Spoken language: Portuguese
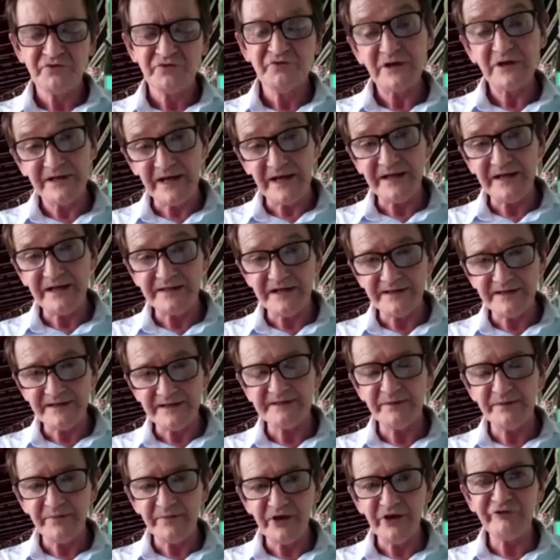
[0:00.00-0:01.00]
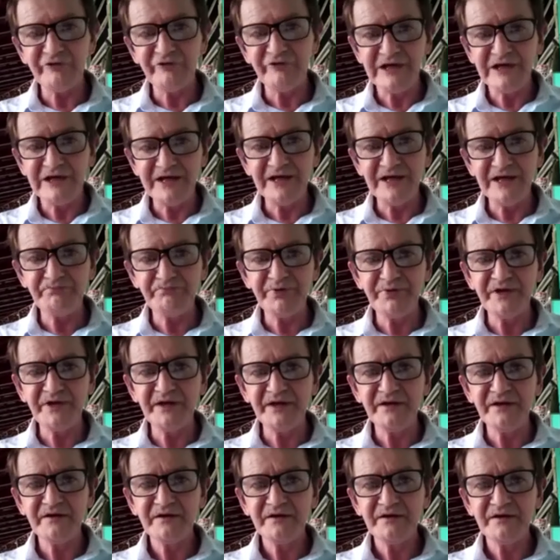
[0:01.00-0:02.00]
Solidariedade também ao
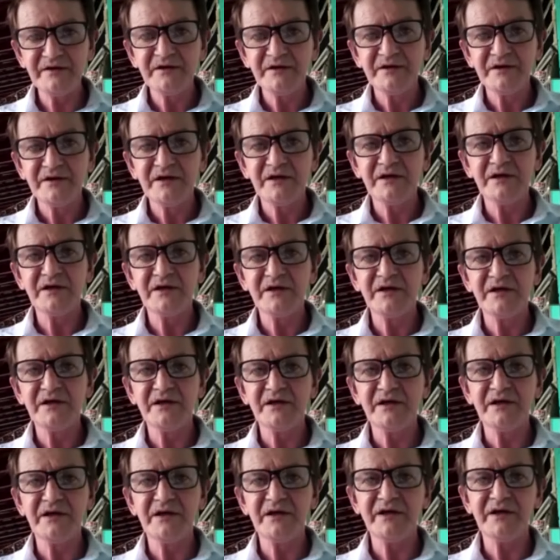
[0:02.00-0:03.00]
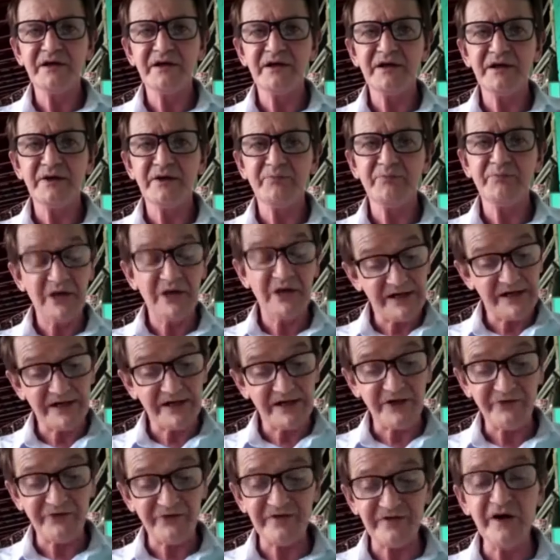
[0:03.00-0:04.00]
Felipe, eh, pela
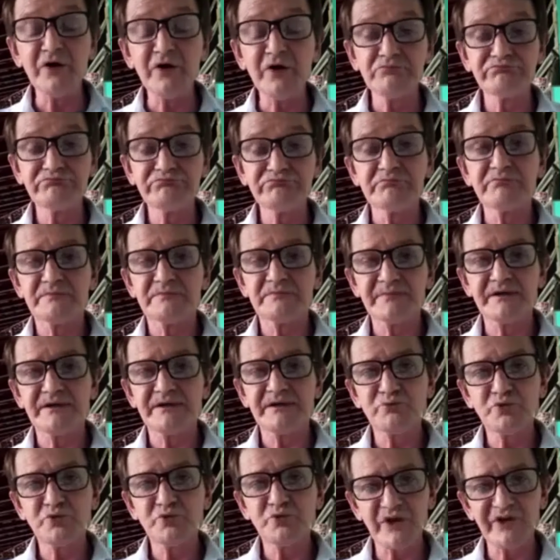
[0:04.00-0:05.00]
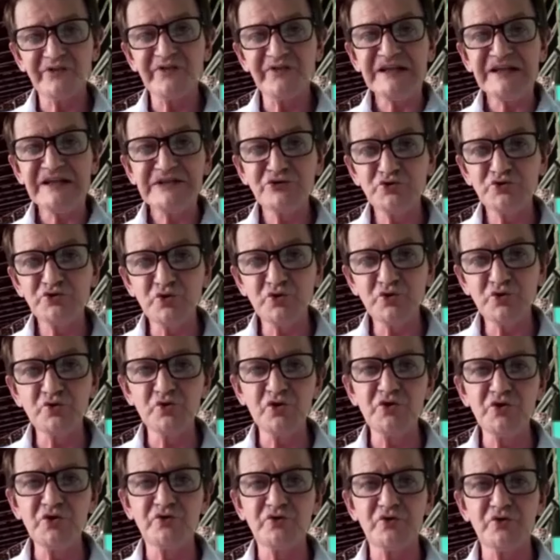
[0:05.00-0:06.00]
agressão, eh, por esse
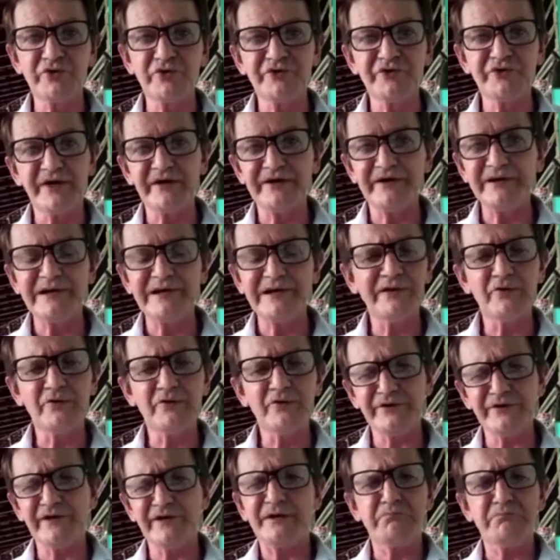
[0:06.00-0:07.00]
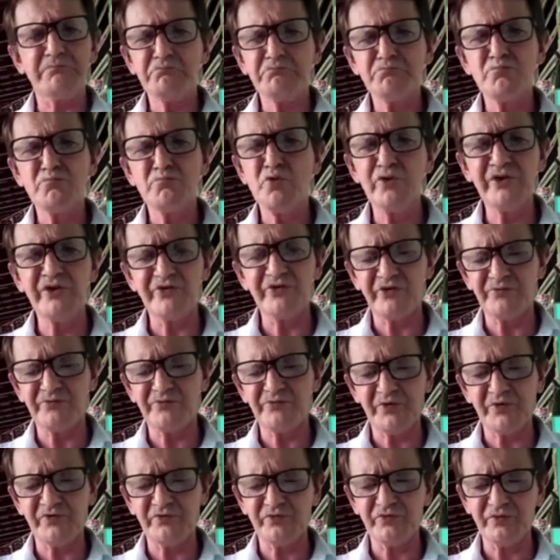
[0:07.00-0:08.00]
entulho contra ele, contra muitas
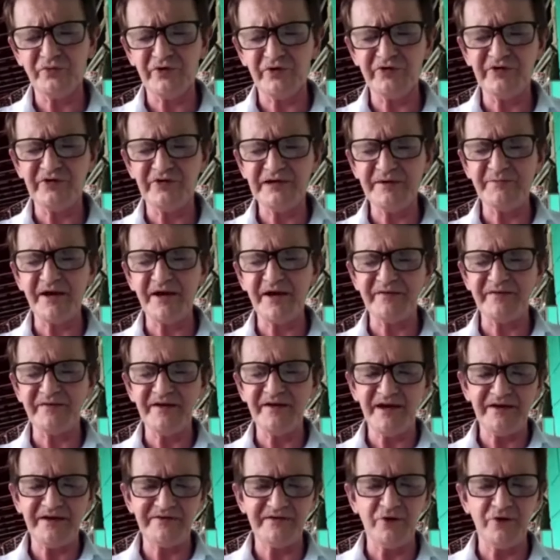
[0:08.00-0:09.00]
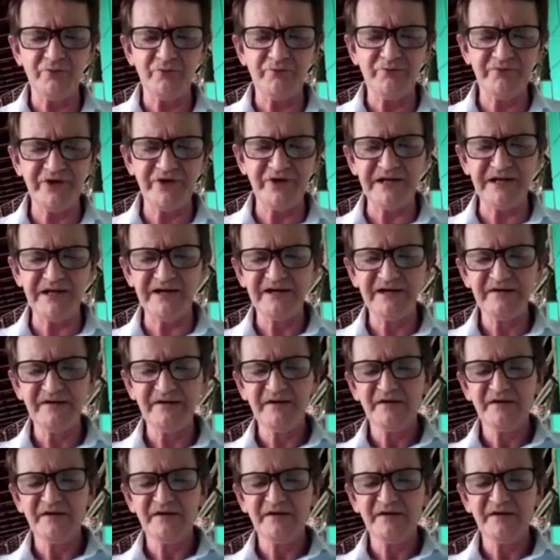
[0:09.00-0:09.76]
pessoas, e liberdade é o pilha.